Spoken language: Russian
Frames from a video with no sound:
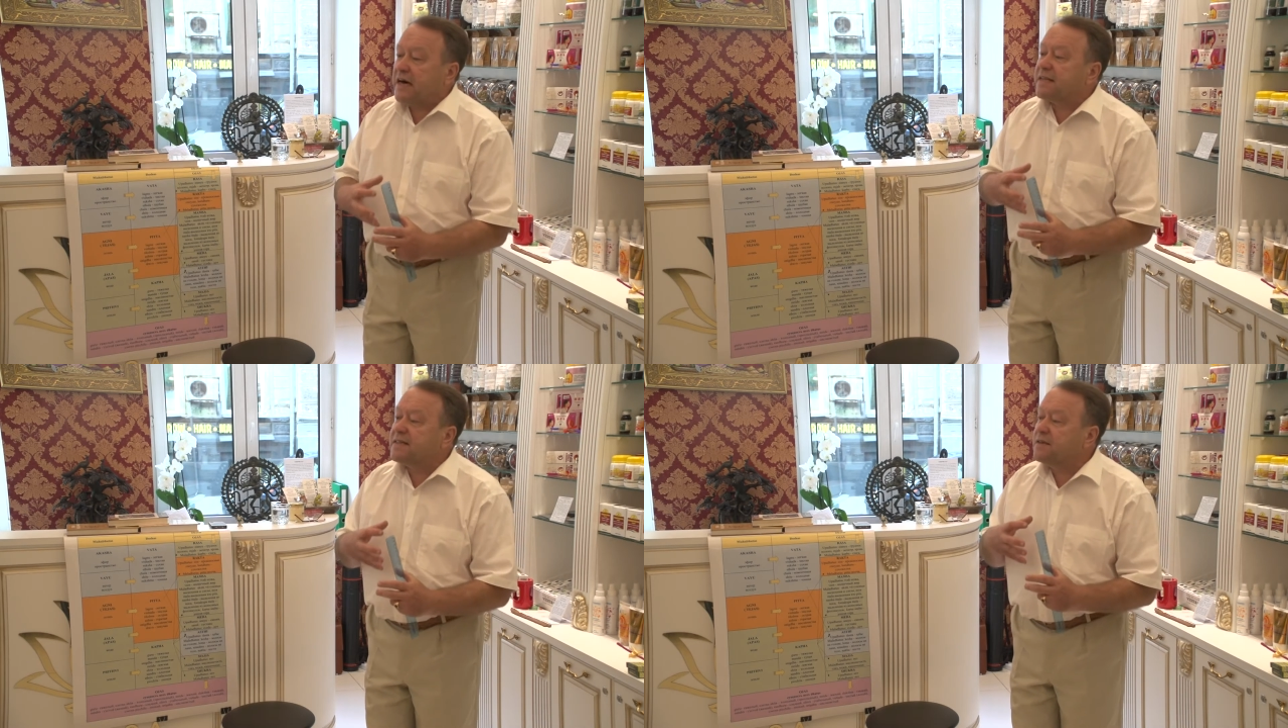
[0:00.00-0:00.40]

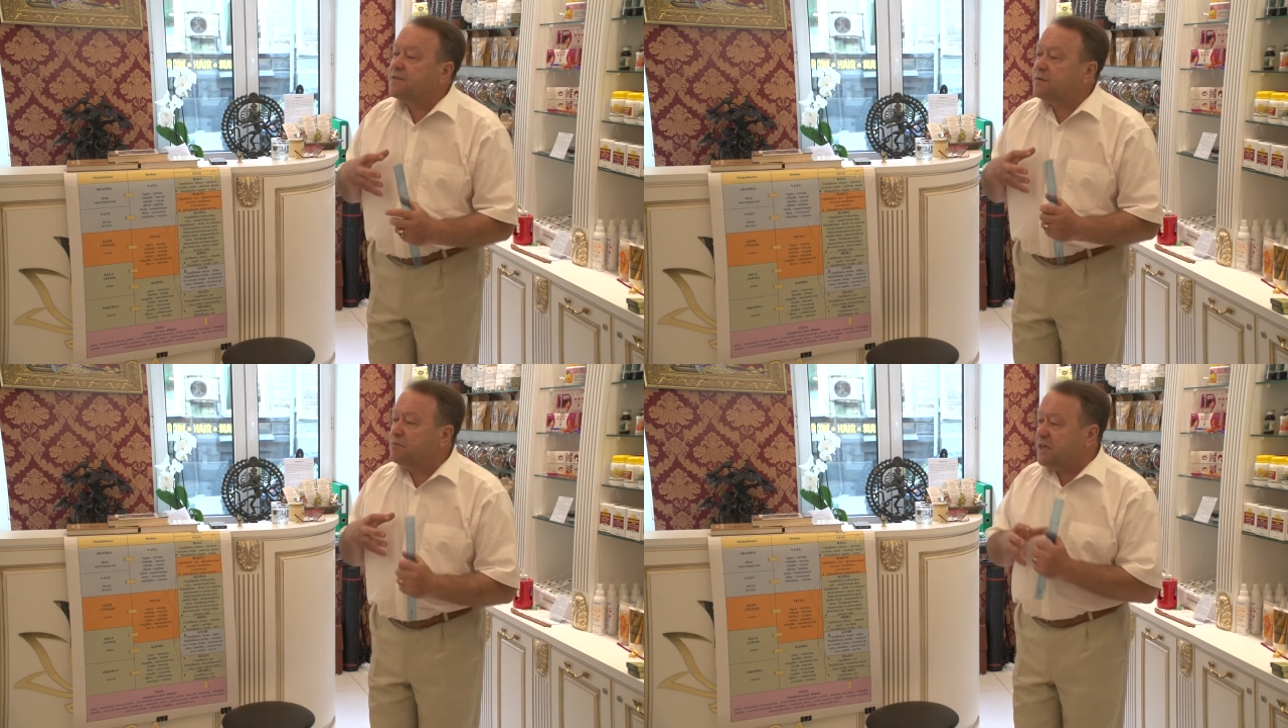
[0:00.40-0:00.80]

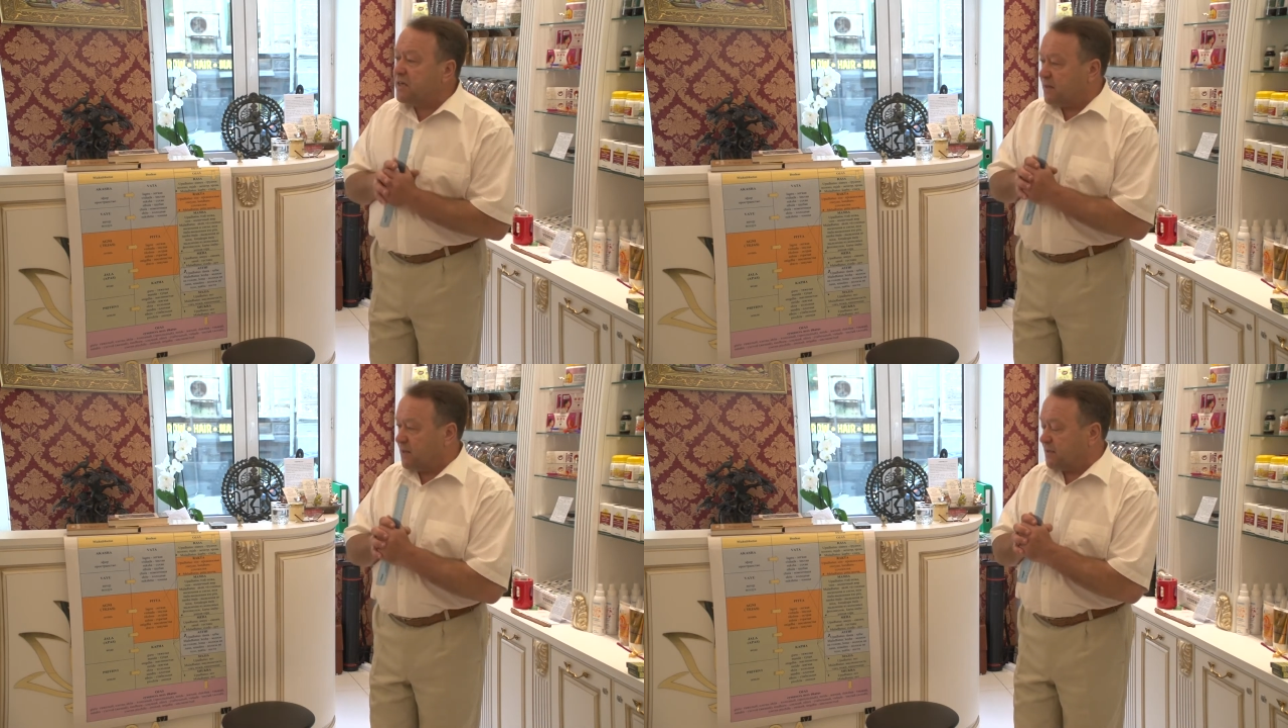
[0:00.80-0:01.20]

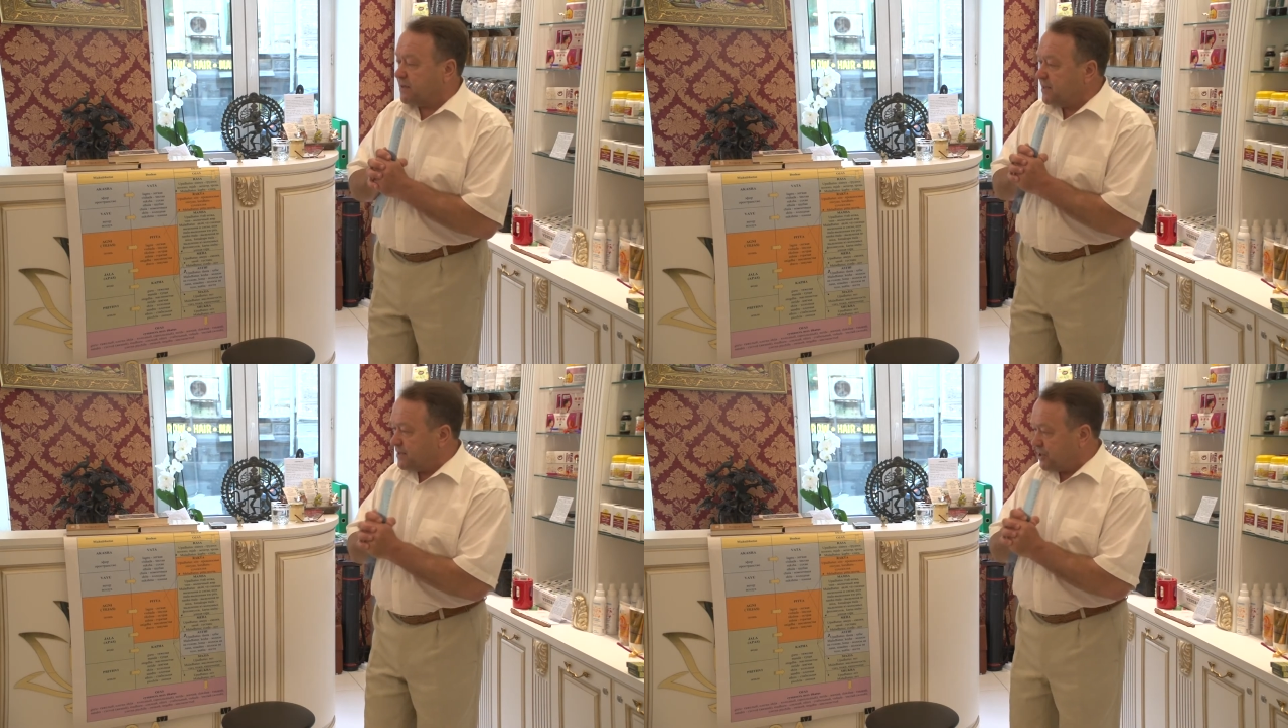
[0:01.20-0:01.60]
одновременно
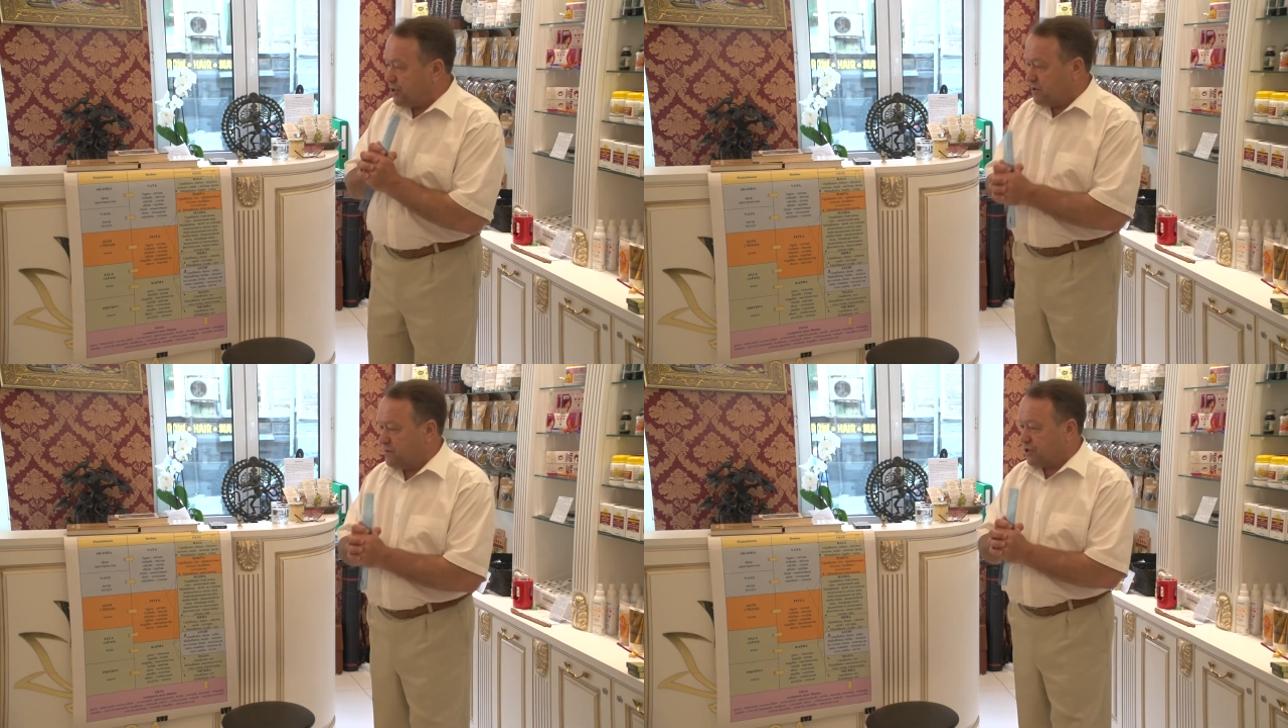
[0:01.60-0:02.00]

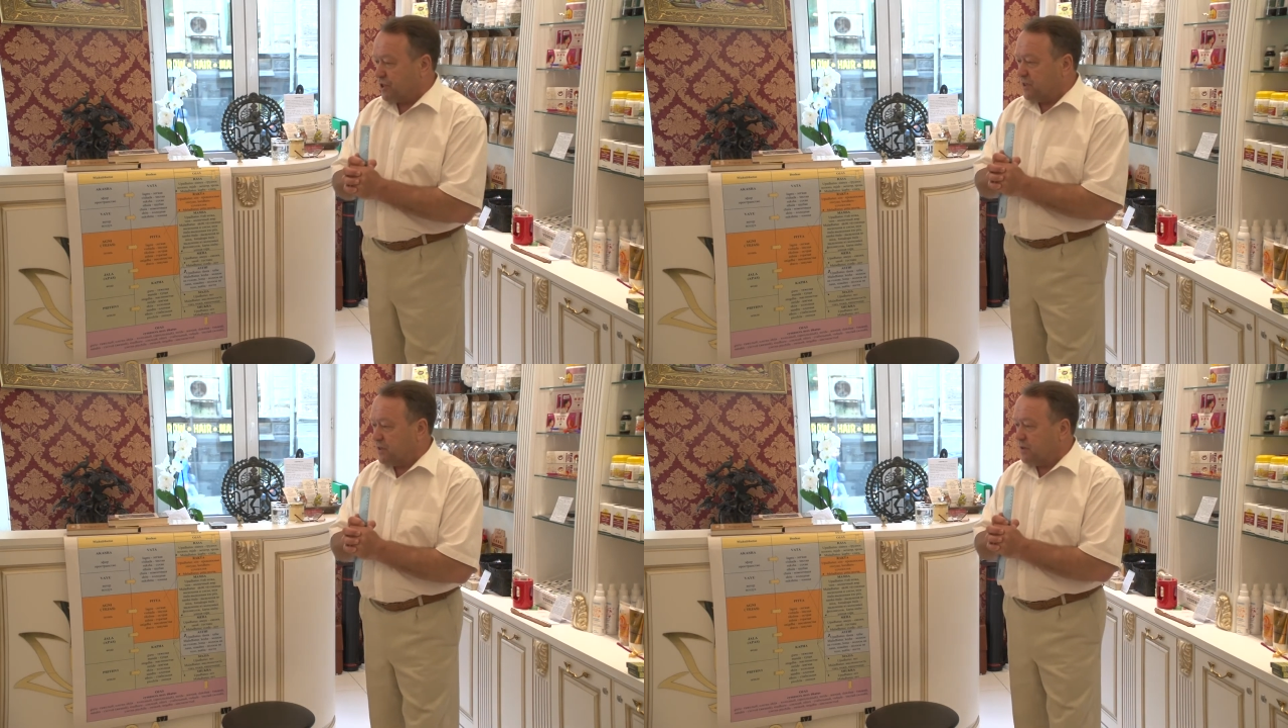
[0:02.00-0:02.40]
тысячи
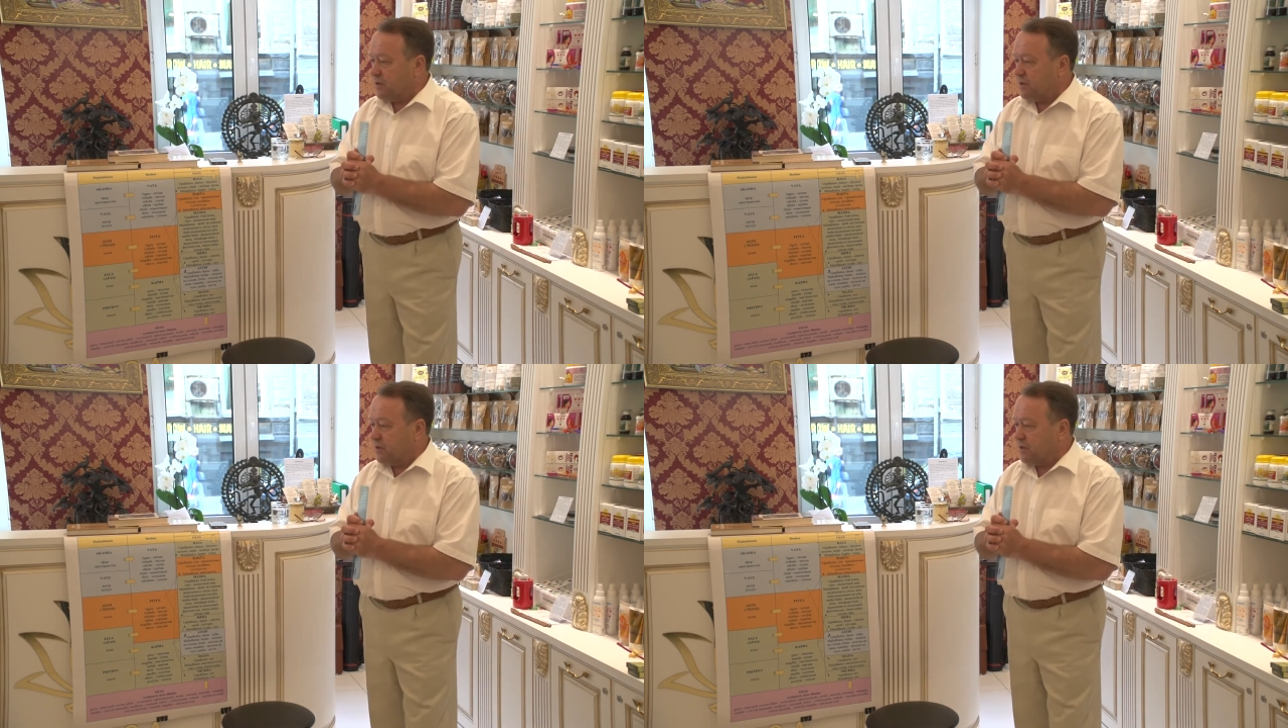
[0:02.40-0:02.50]
движений.